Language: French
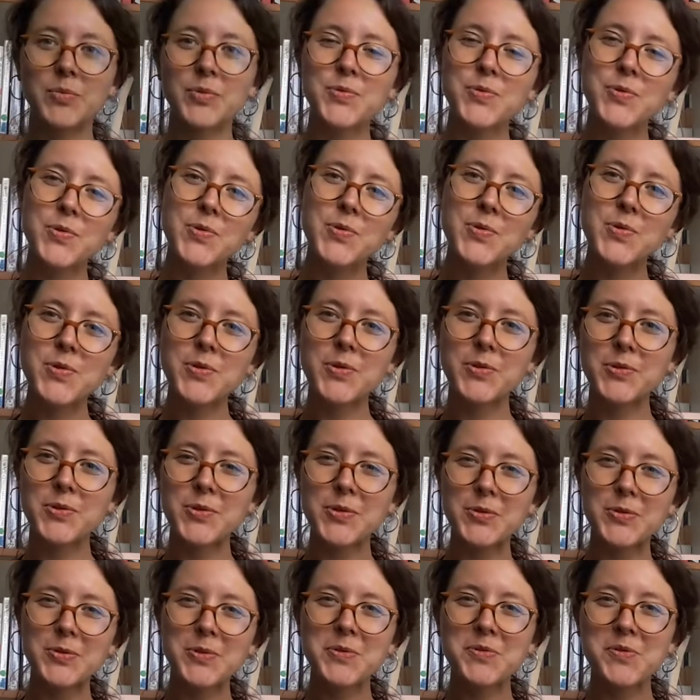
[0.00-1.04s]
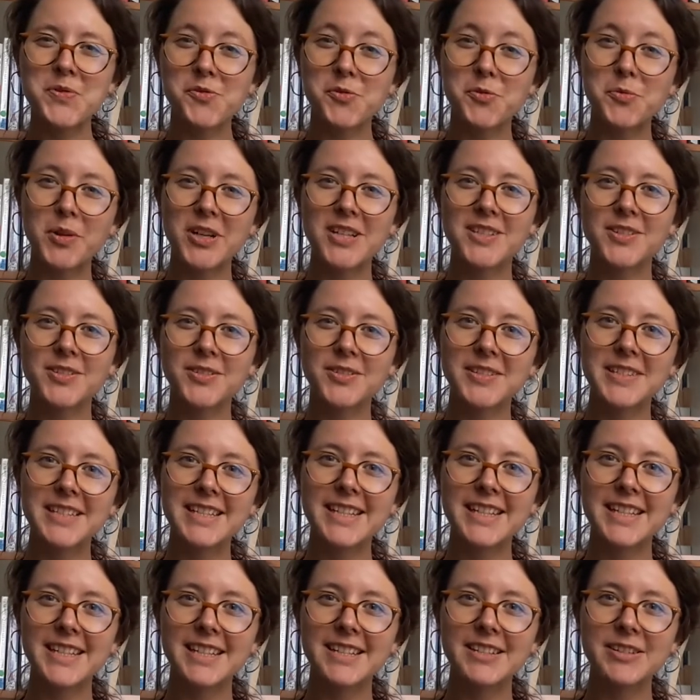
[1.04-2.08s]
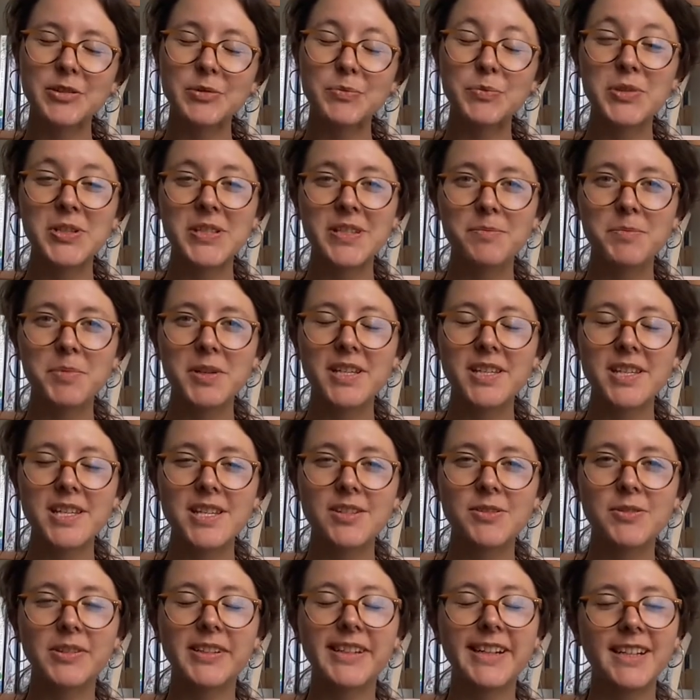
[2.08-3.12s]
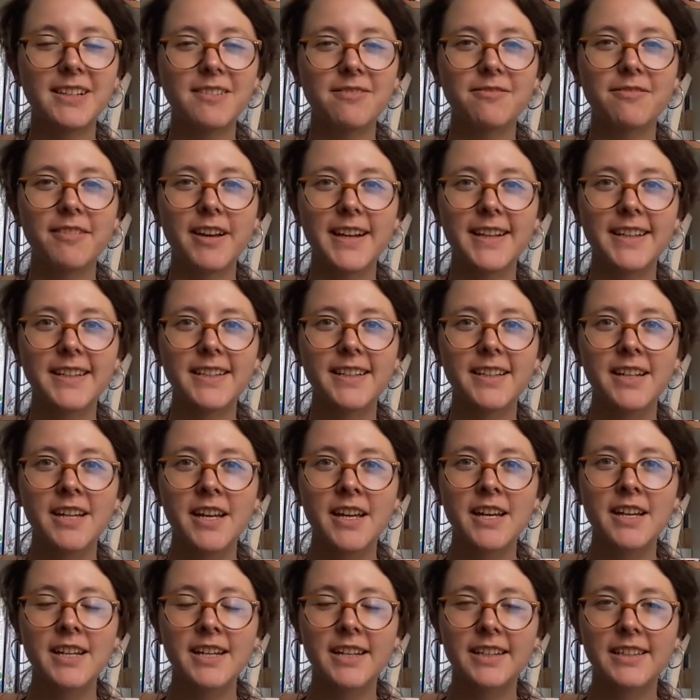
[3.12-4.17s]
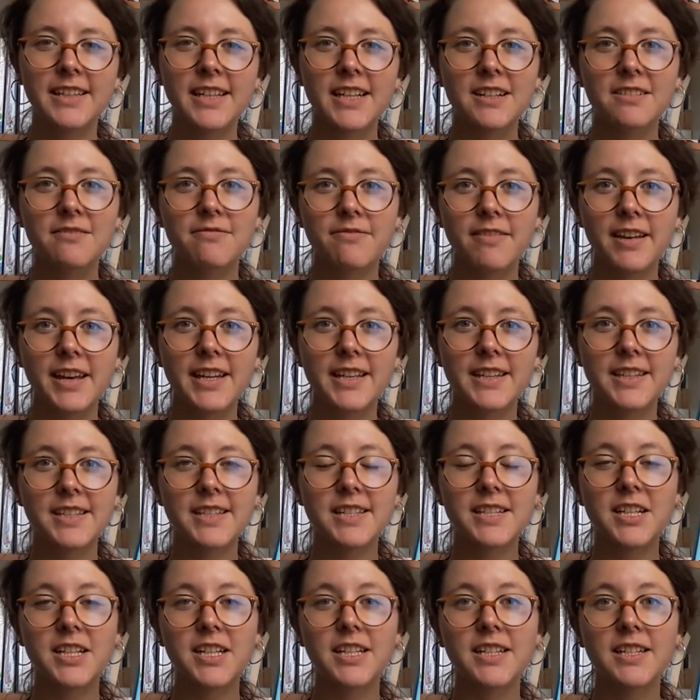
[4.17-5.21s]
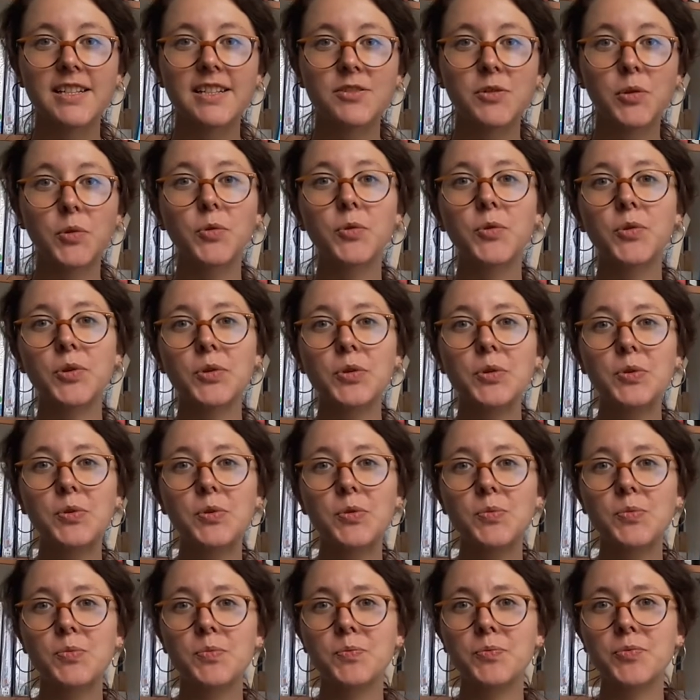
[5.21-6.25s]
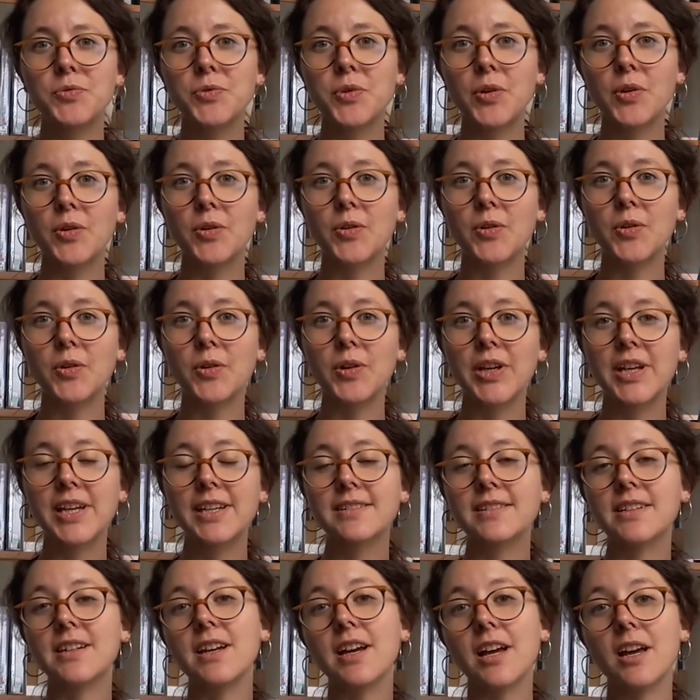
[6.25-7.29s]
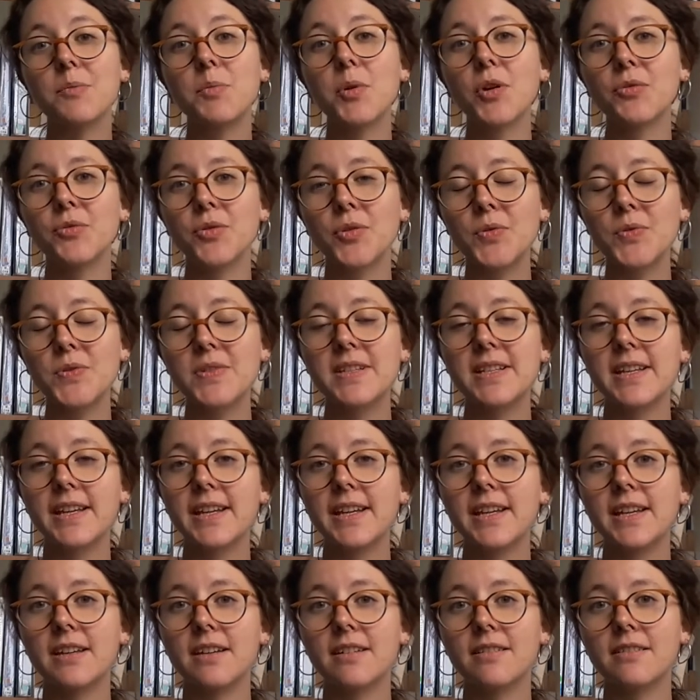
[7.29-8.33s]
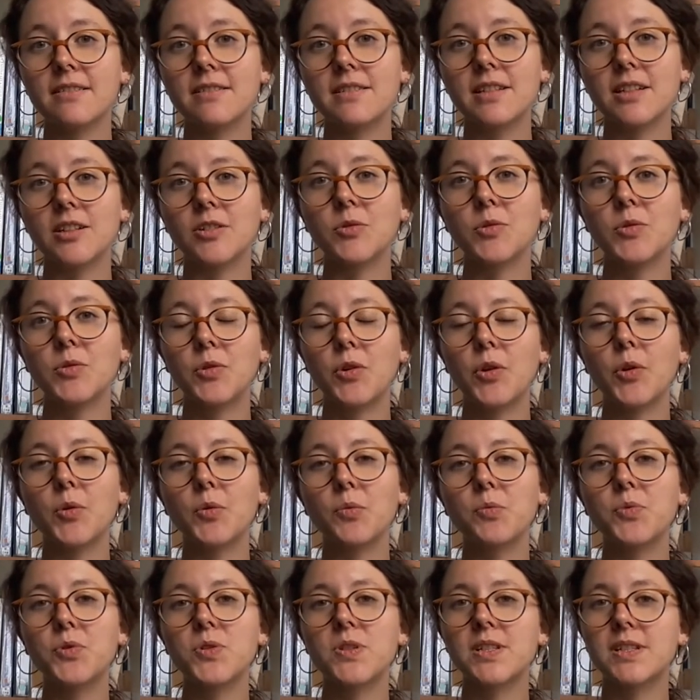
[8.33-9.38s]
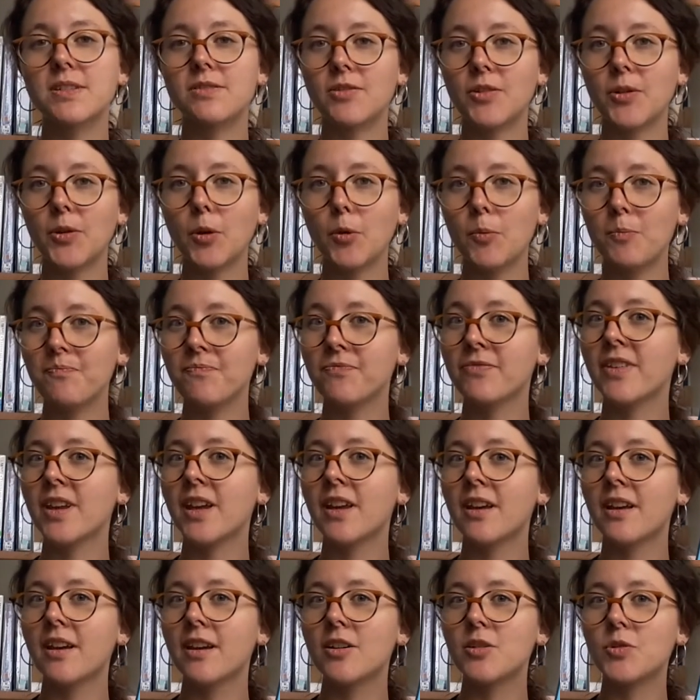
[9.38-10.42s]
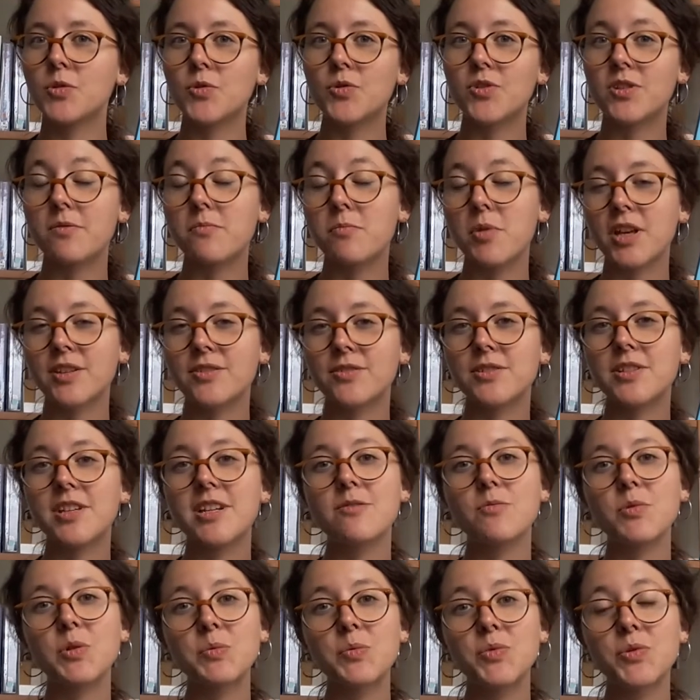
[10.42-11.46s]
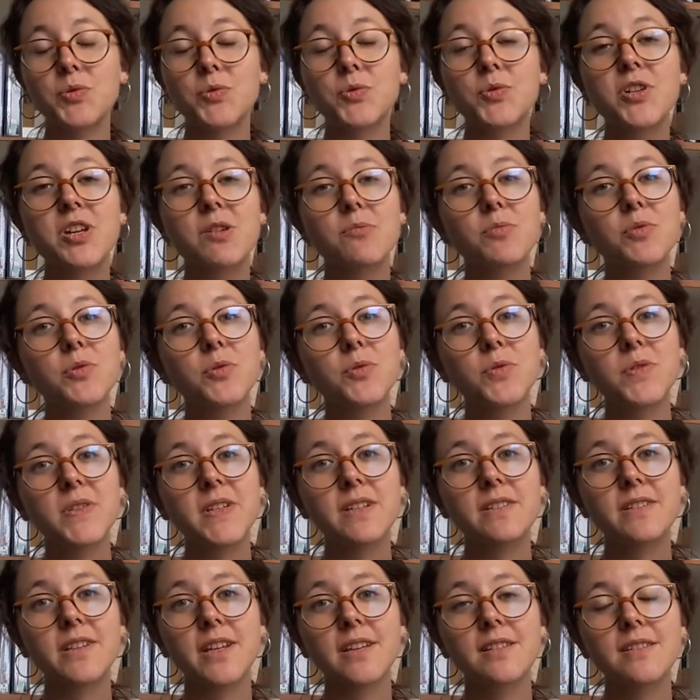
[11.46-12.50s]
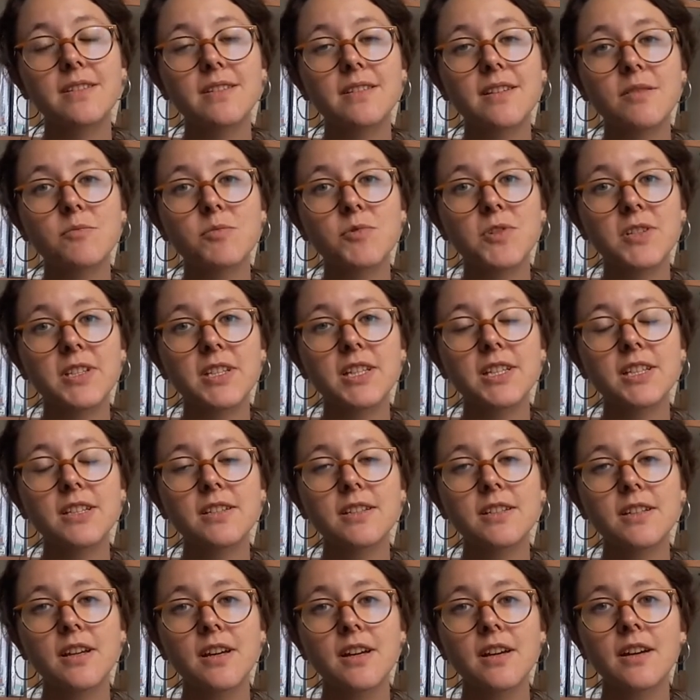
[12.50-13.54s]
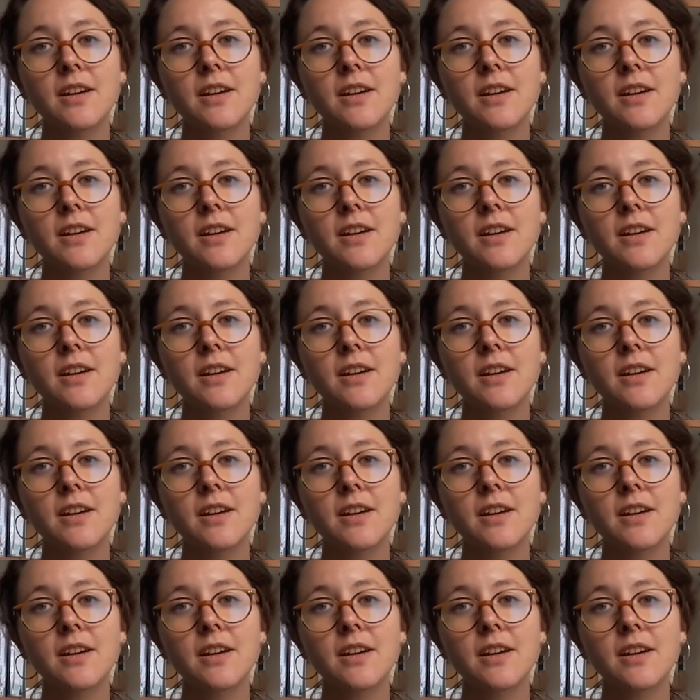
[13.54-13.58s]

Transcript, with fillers: Bonjour, aujourd'hui je vais vous présenter euh, Petit Pays de Gaël Faye. Gaël Faye, il est surtout connu pour euh, être un rappeur français, euh, c'est un auteur-compositeur que j'aime personnellement beaucoup, j'aime beaucoup ses textes, sa musique.